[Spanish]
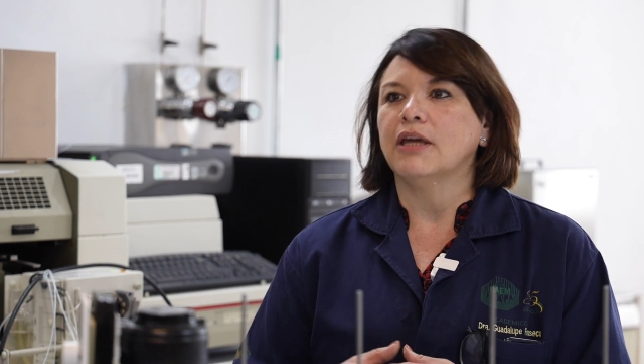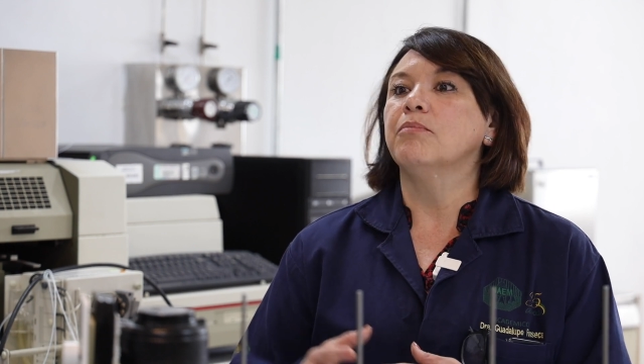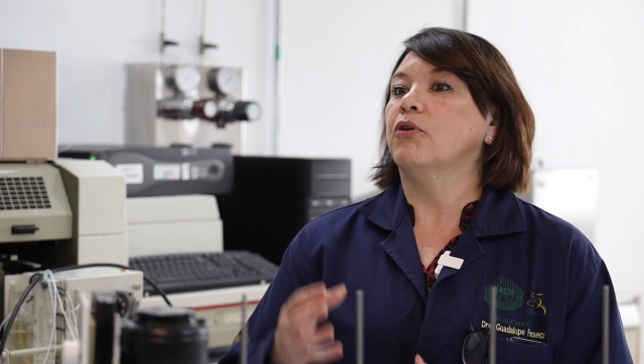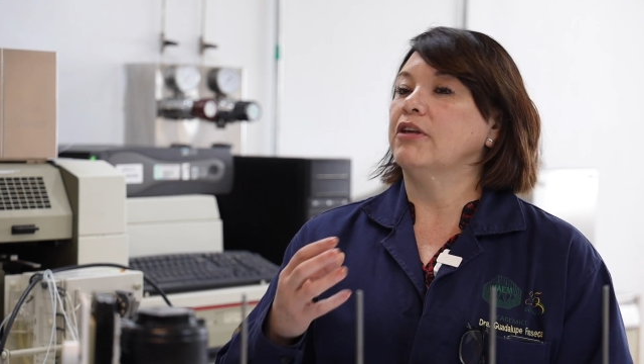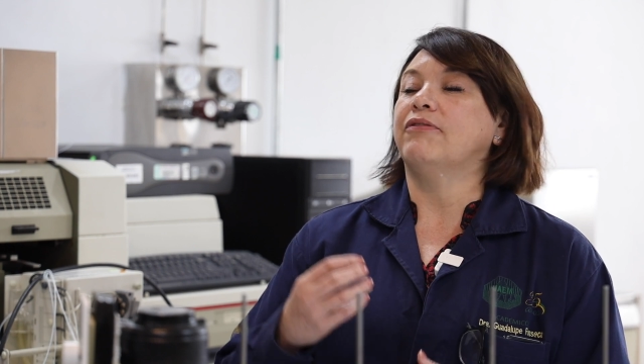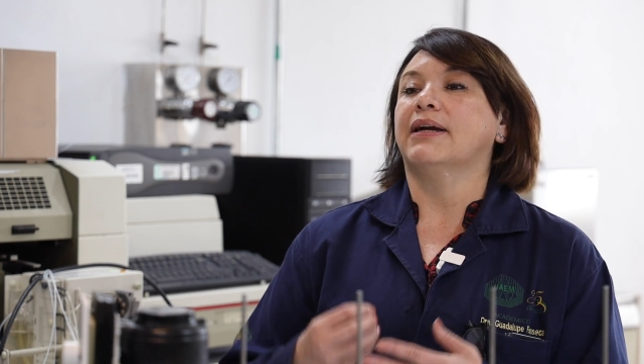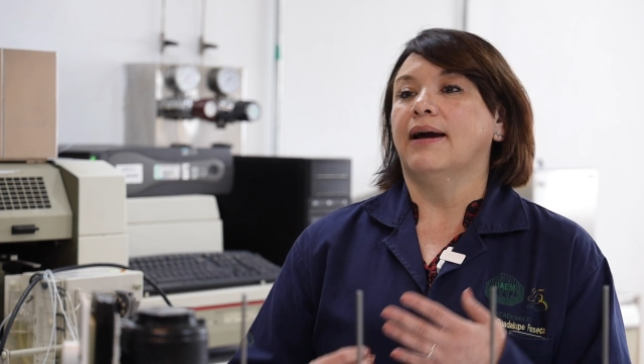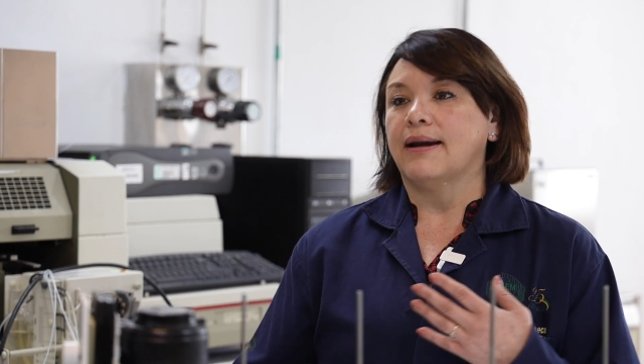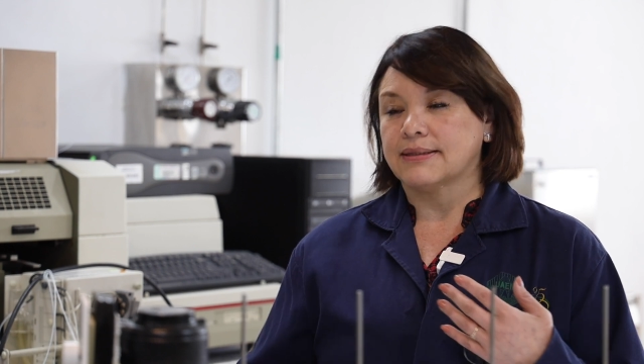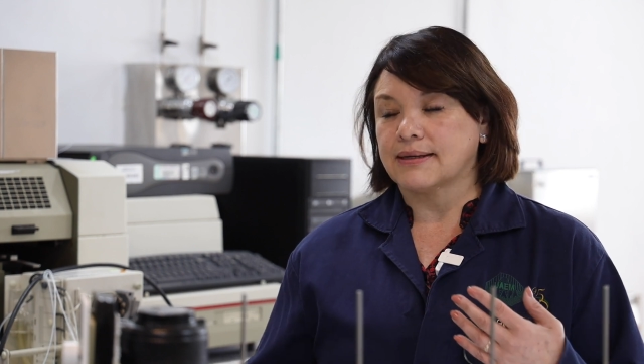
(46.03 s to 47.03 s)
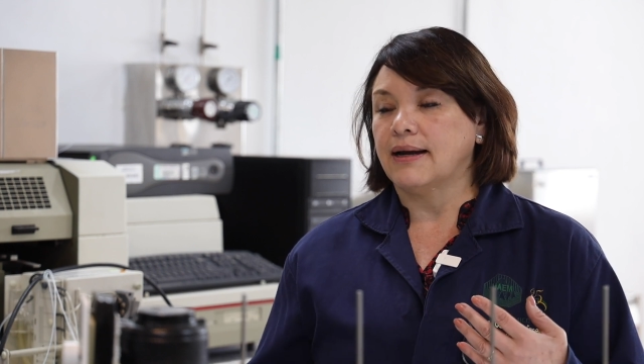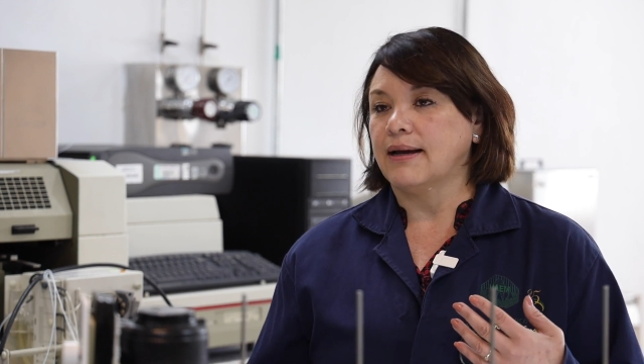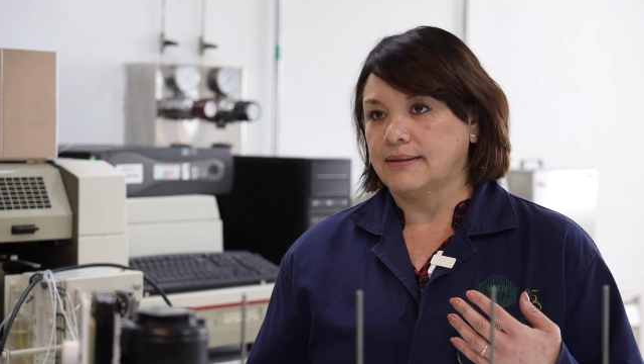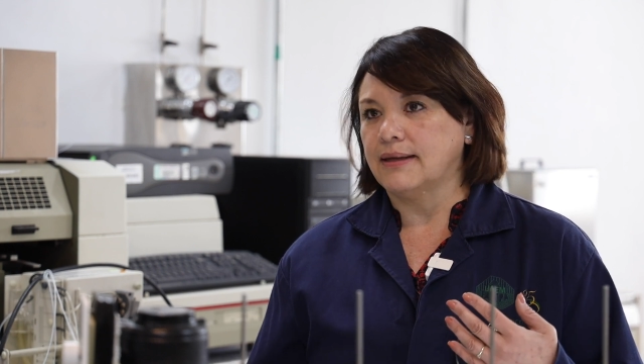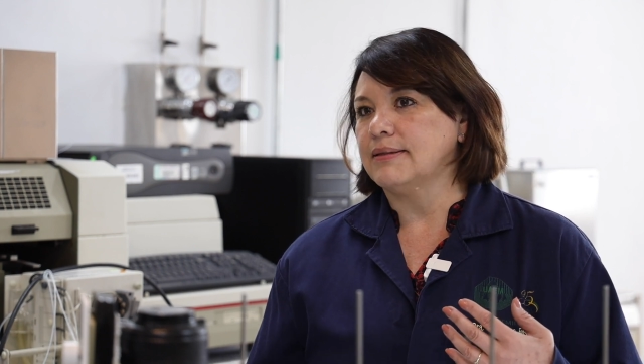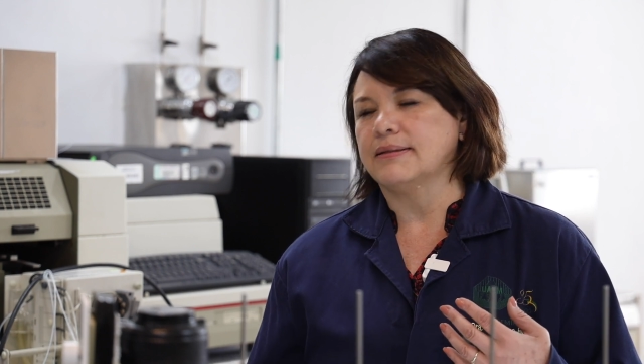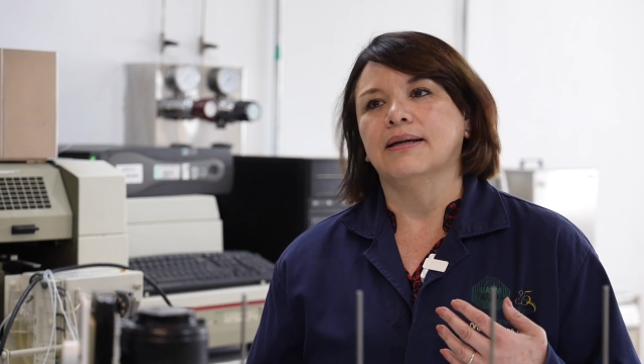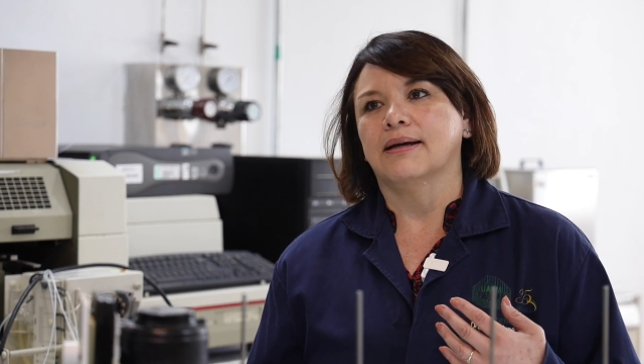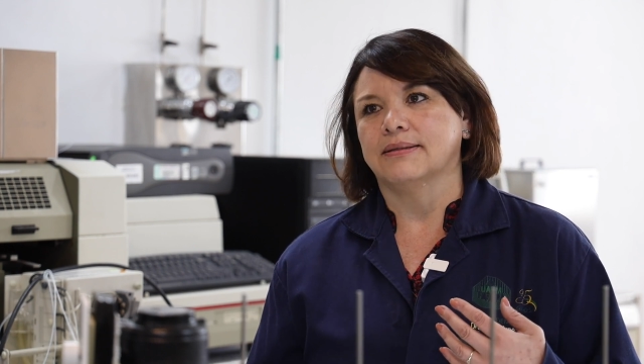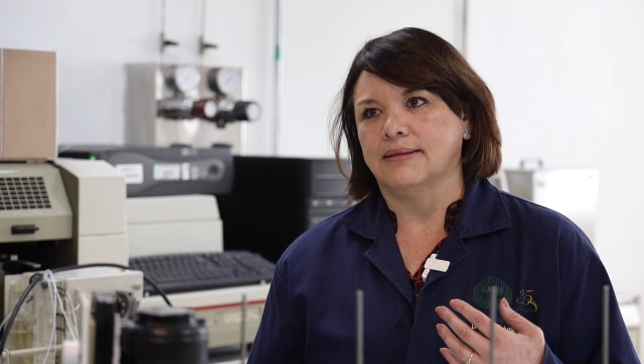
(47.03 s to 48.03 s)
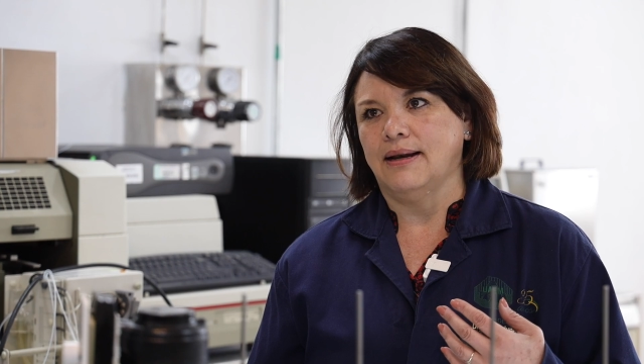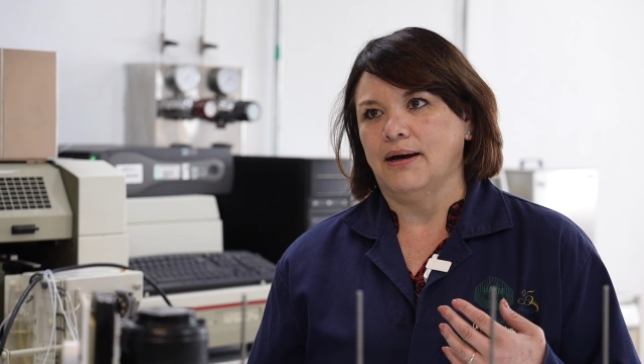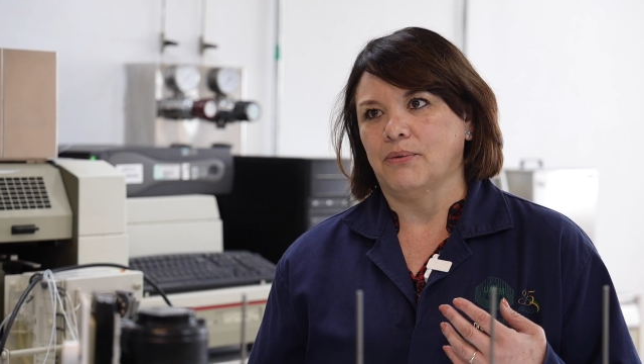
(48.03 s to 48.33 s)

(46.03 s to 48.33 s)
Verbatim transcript: y modificar las características del